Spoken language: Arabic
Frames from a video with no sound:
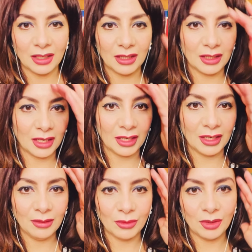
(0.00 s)

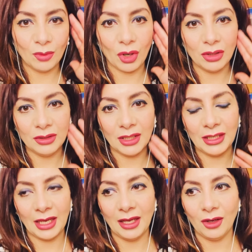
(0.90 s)
الإعلام المعارضة
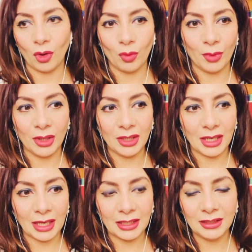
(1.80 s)
كان عبارة
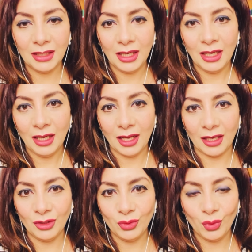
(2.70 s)
عن
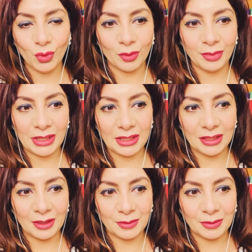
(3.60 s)
انه بي